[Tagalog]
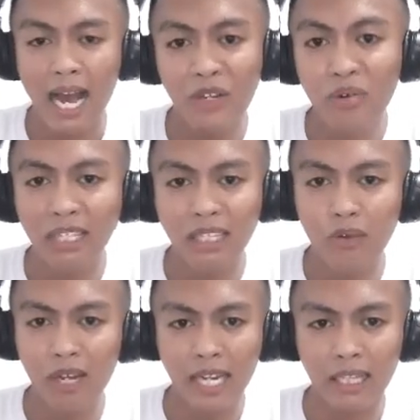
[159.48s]
yung
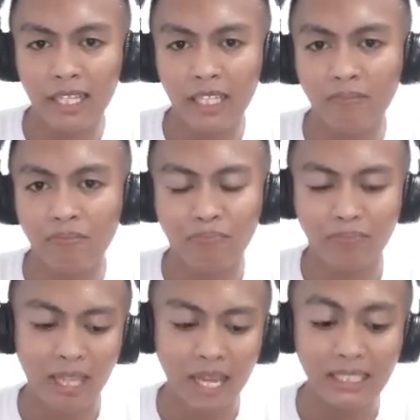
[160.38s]
katawan natin
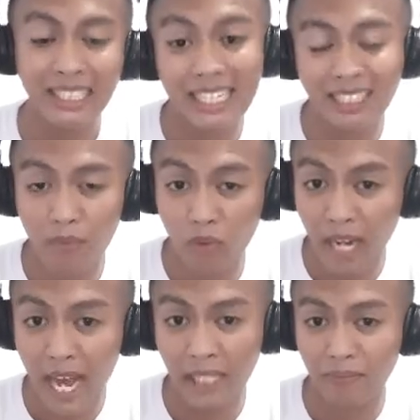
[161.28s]

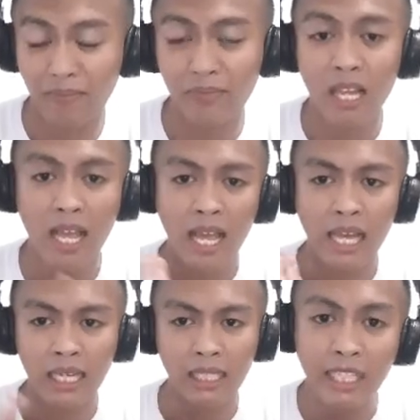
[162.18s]
sinasabunan,
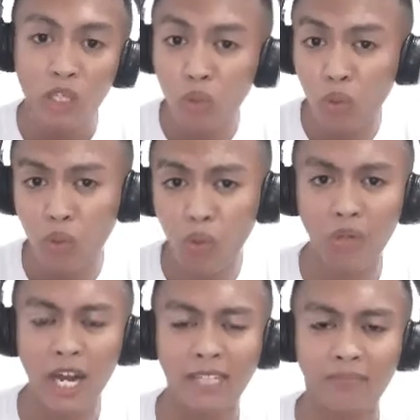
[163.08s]

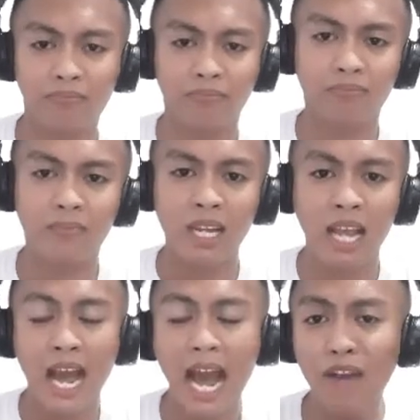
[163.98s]
niluluguran.
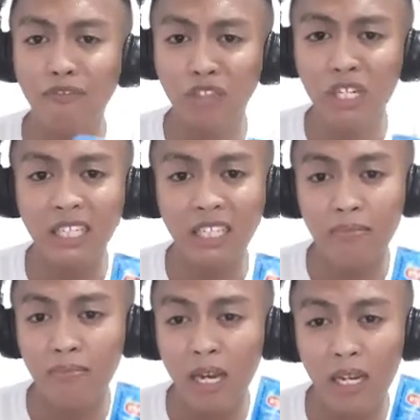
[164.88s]
After
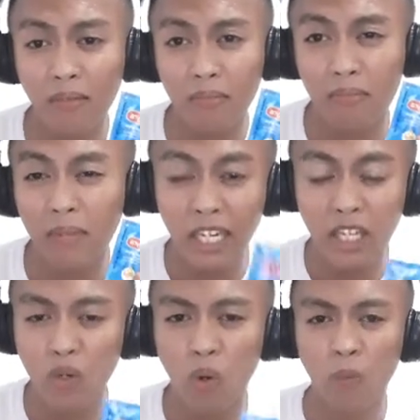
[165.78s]
natin
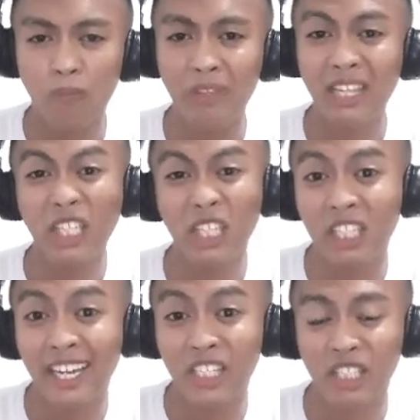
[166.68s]
maligo,
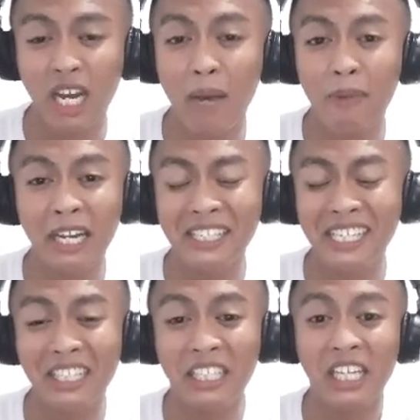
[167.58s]
nagda-dry siya kapag hindi
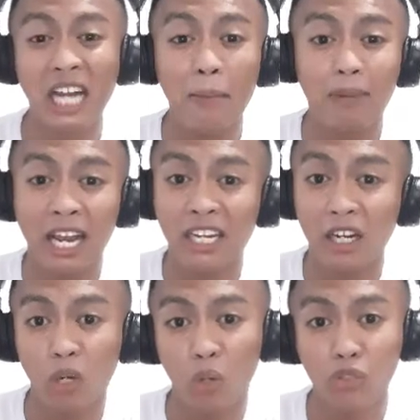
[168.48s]
natin ina-apply ng
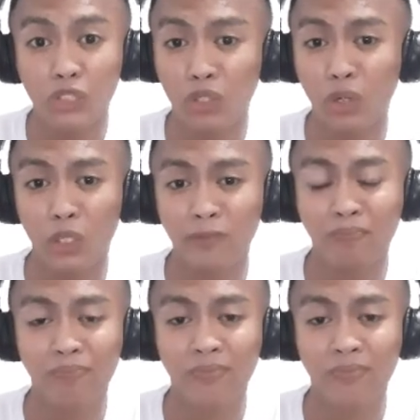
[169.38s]
lotion,